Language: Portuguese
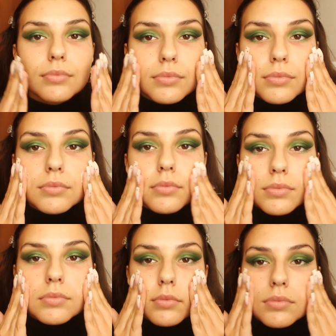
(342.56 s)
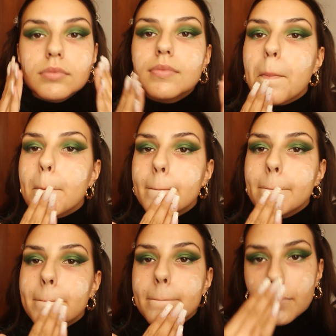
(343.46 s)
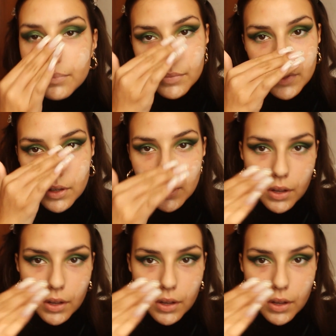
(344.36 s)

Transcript: Beauty, o Soft Matte Pro Filter.